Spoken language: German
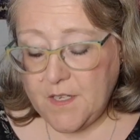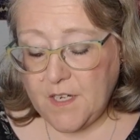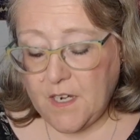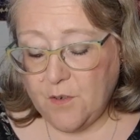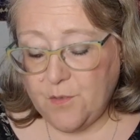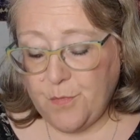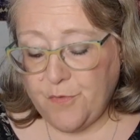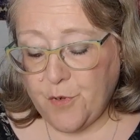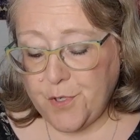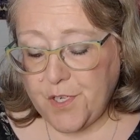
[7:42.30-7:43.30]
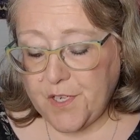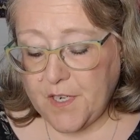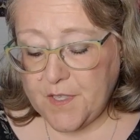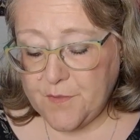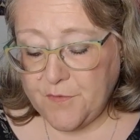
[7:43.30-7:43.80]
die Haut mit
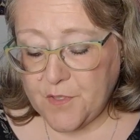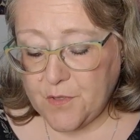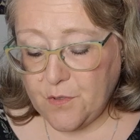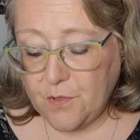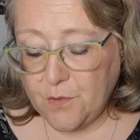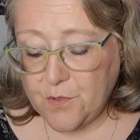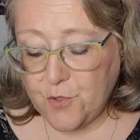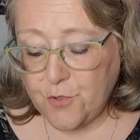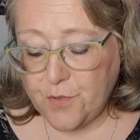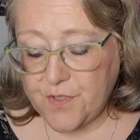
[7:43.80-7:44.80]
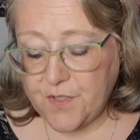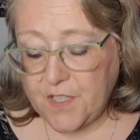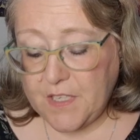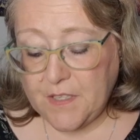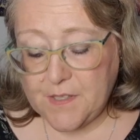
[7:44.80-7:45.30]
Feuchtigkeit zu versorgen und zu schützen.
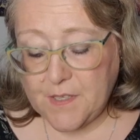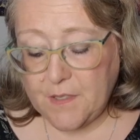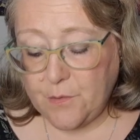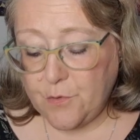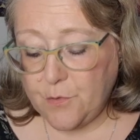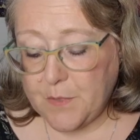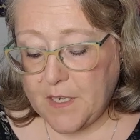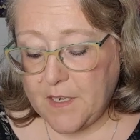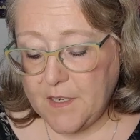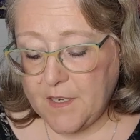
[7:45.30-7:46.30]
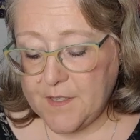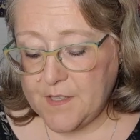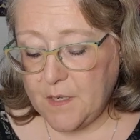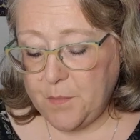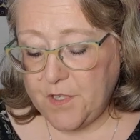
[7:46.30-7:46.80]
Jederzeit und überall,
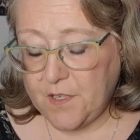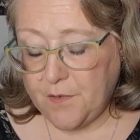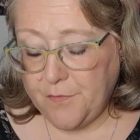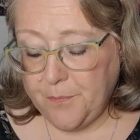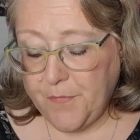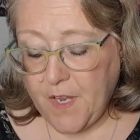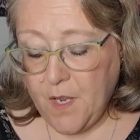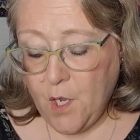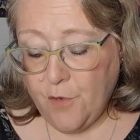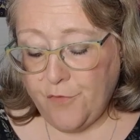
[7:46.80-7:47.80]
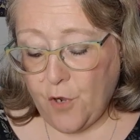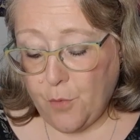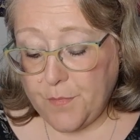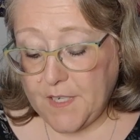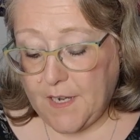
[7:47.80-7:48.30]
ganz nach Bedarf.
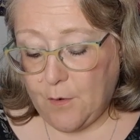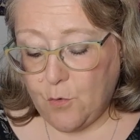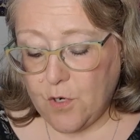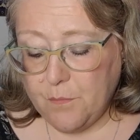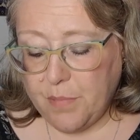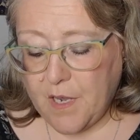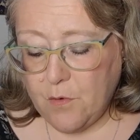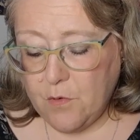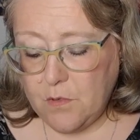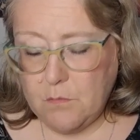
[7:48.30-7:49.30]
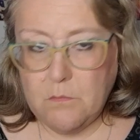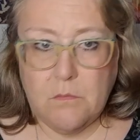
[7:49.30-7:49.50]
Formt Augenbrauen,